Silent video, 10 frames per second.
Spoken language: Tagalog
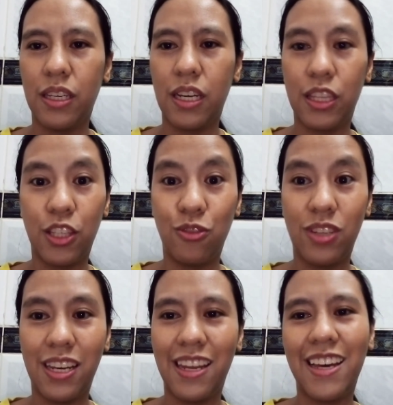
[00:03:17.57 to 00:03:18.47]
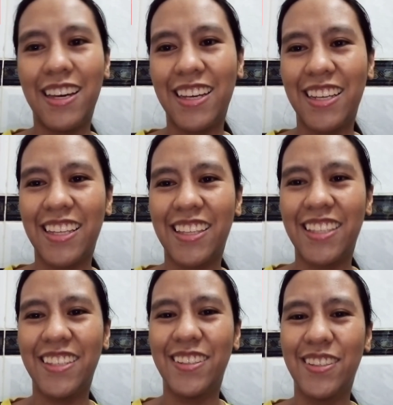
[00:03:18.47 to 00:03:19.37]
At yun na lahat.
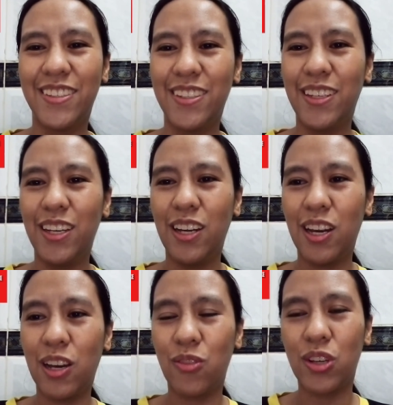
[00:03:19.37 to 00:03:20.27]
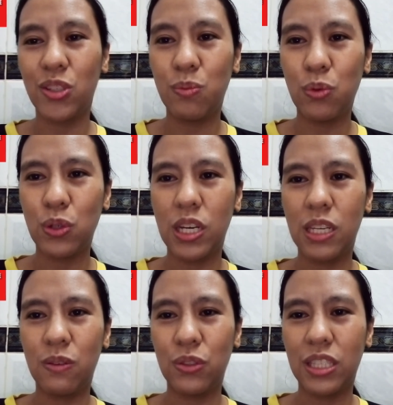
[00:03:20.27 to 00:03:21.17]
Uh, huwag niyo pong
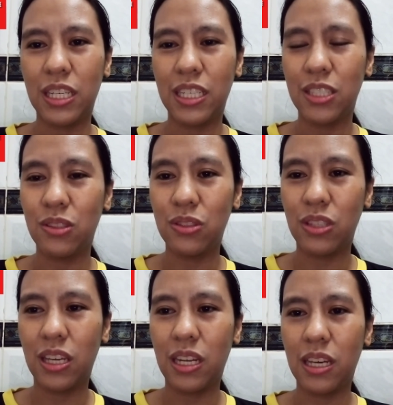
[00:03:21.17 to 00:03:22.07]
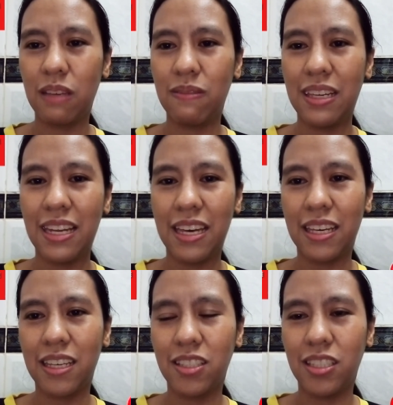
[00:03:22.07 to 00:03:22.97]
kalimutang i-subscribe,
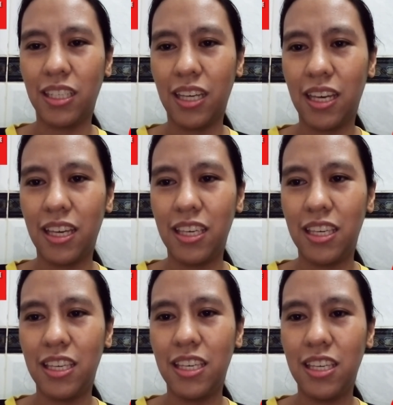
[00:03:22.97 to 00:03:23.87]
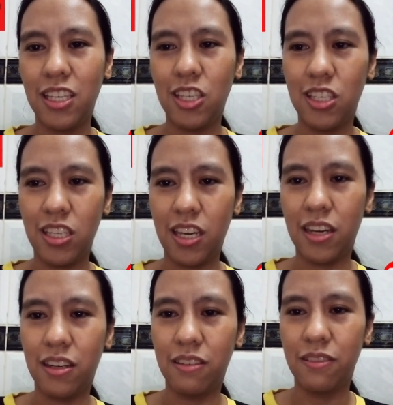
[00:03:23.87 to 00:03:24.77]
i-like, at saka i-share.